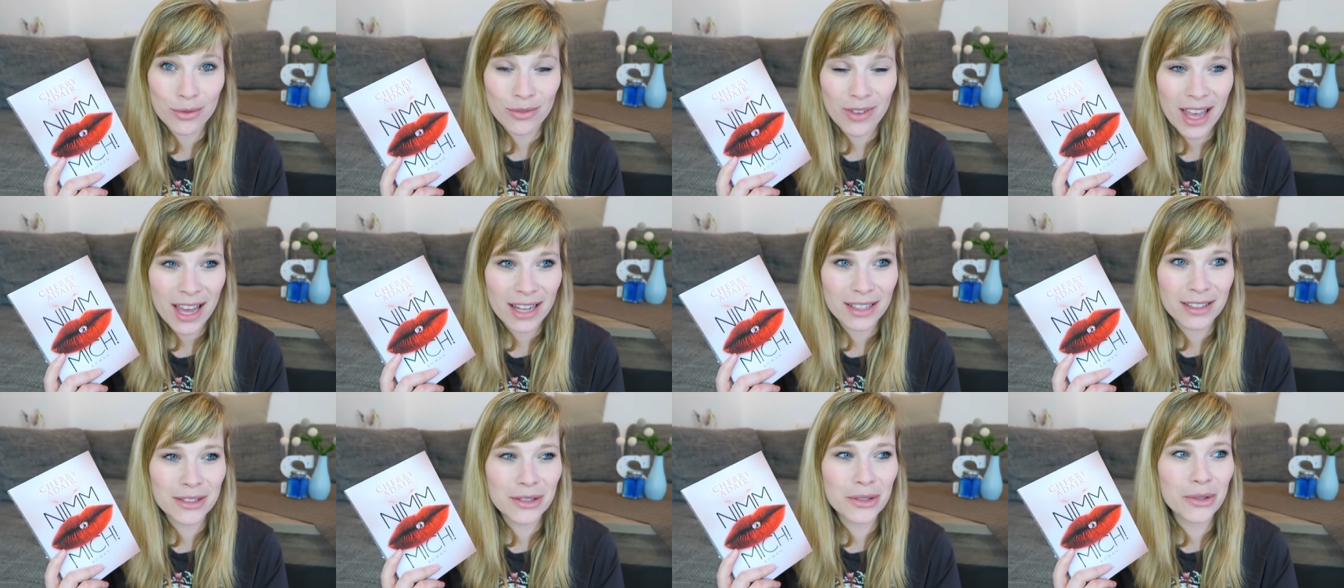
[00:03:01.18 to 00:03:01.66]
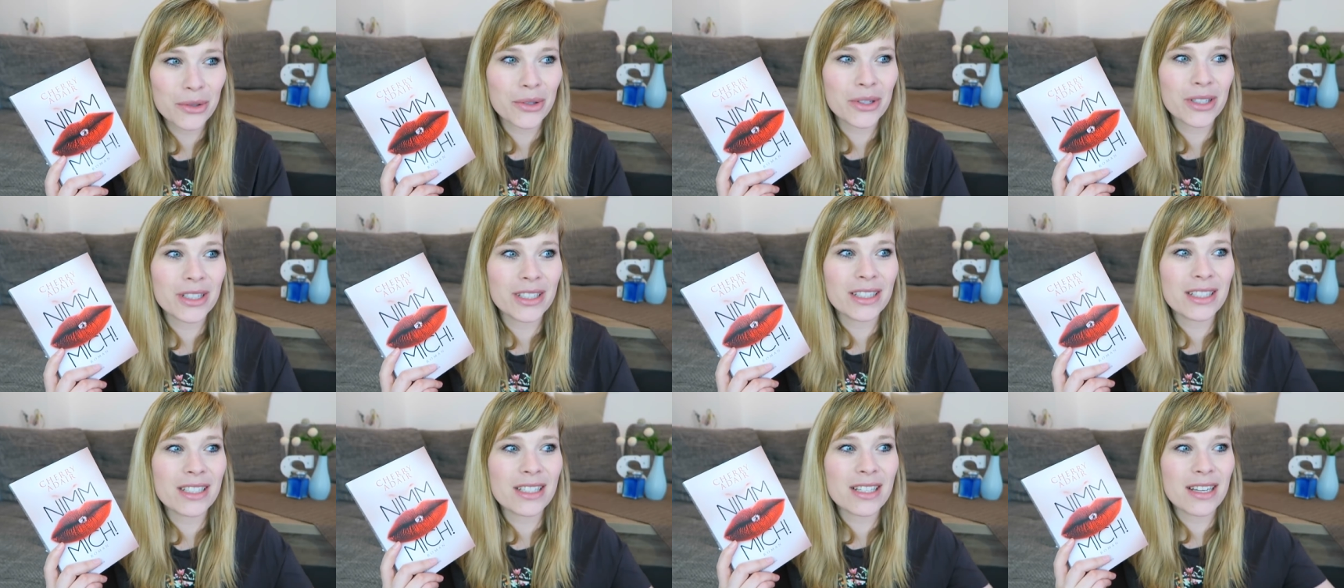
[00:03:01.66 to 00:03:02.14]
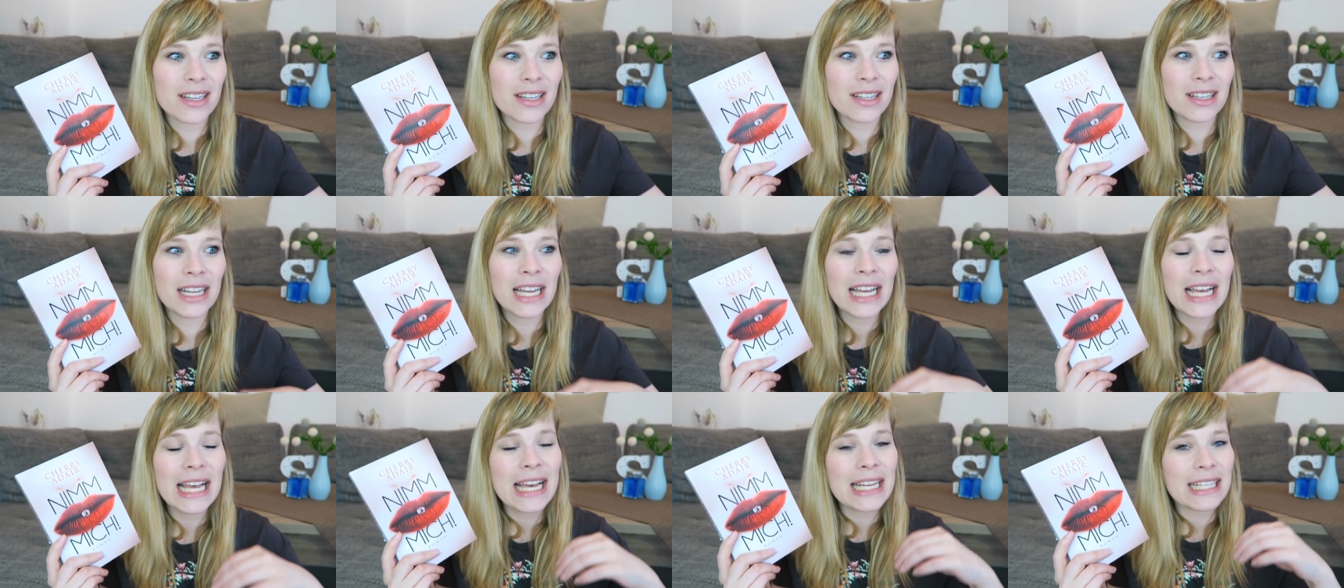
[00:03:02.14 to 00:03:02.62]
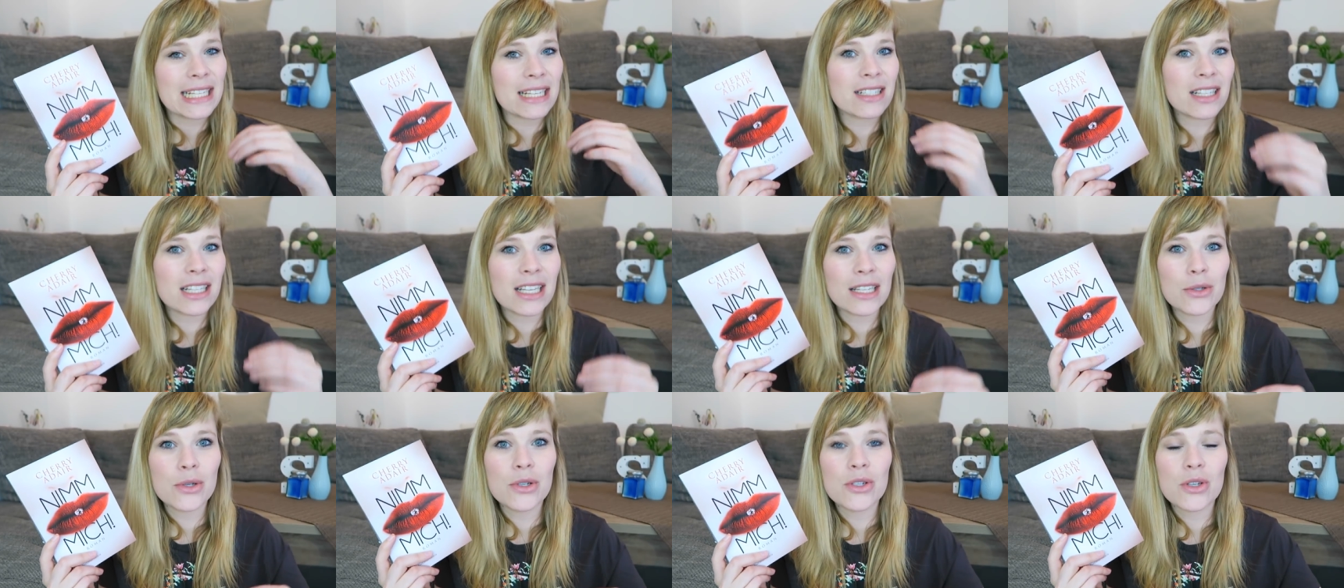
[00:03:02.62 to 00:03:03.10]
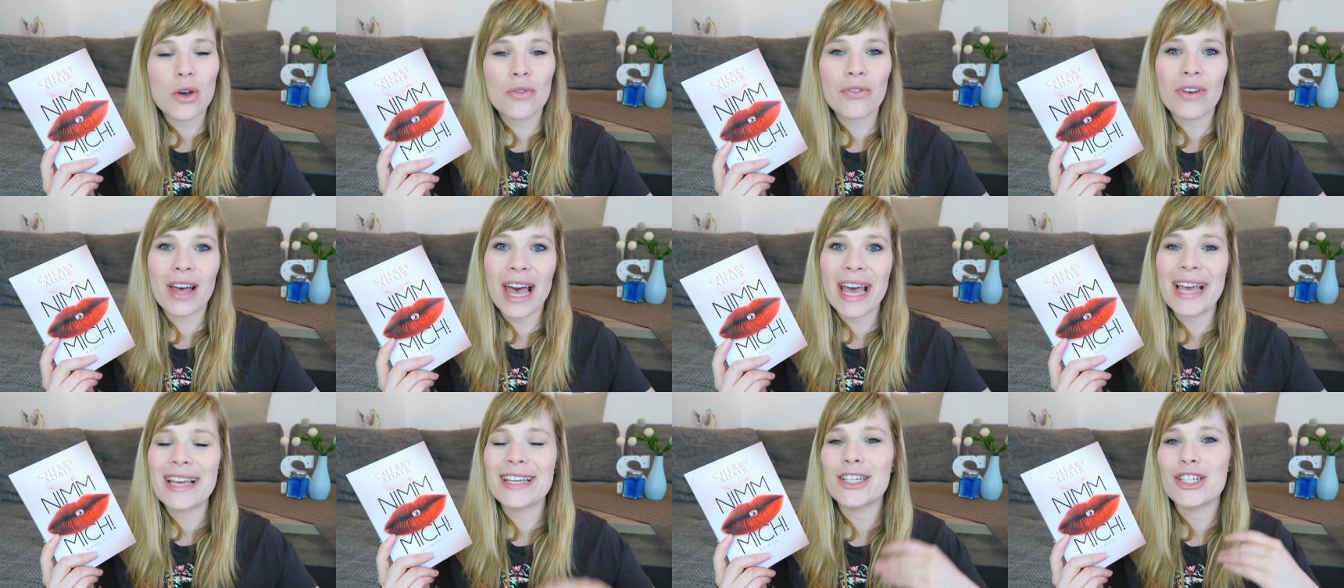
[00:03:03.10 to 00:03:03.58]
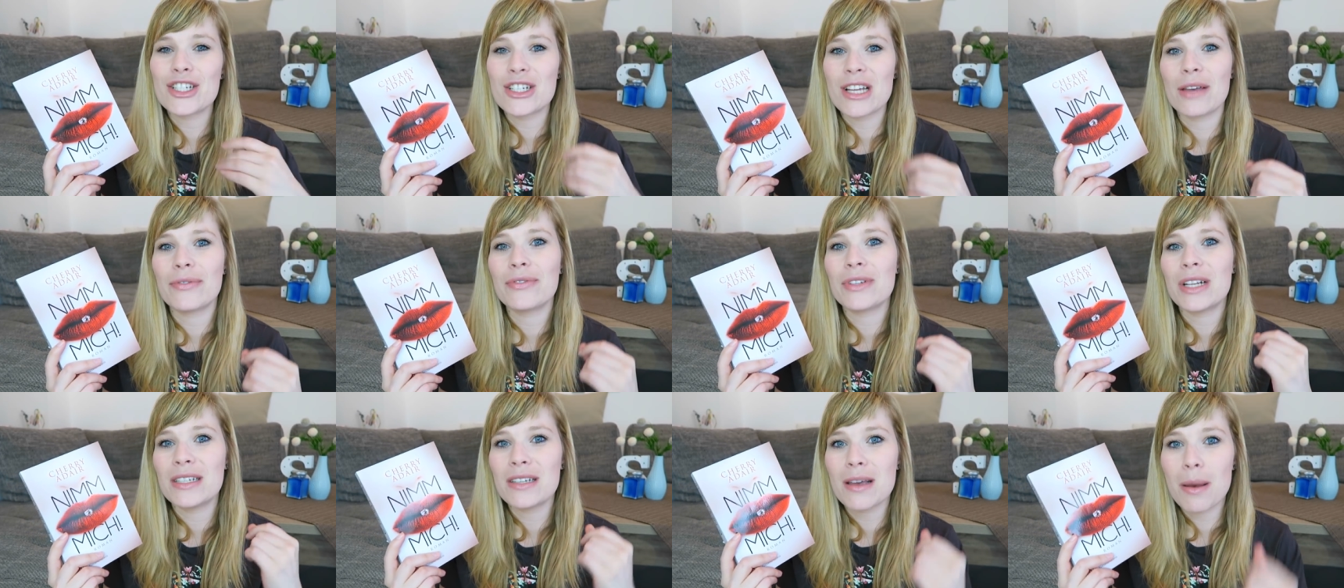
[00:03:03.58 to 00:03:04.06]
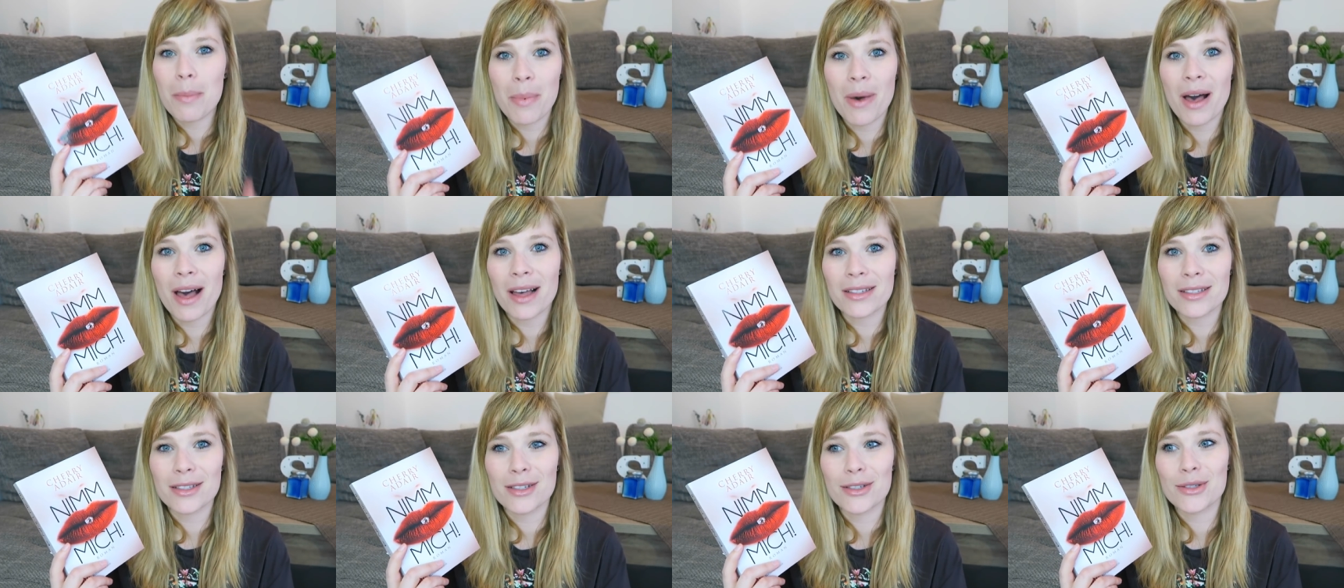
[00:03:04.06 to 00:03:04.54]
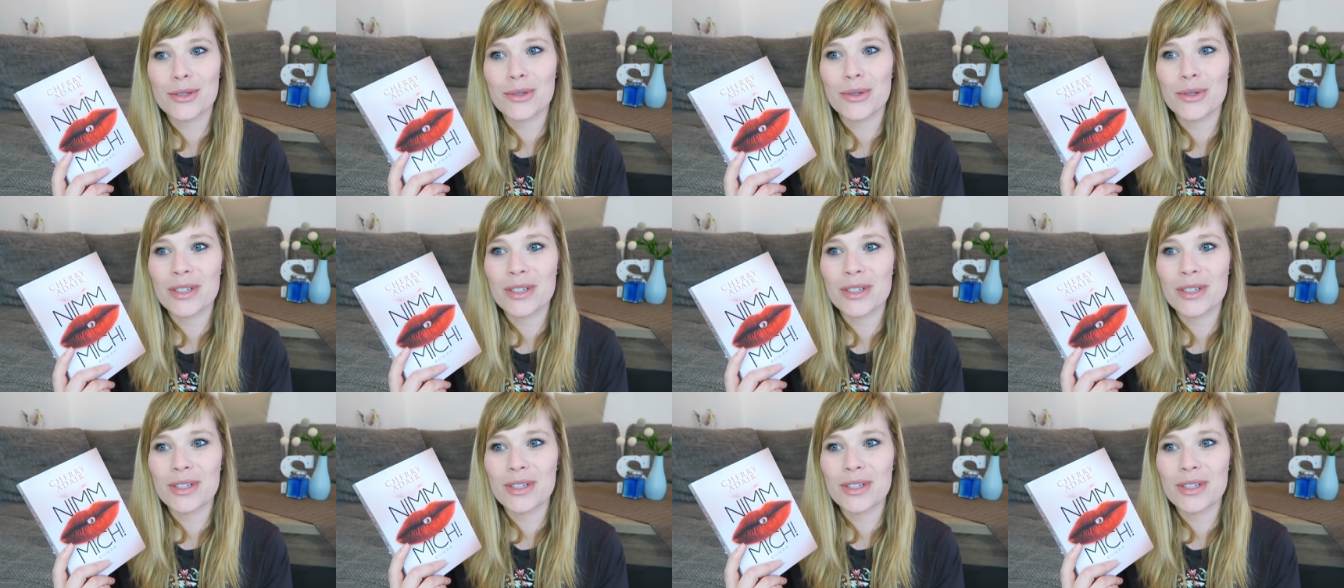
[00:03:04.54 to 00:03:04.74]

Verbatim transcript: zu werden. Und äh, das natürlich auf rein geschäftlicher Basis.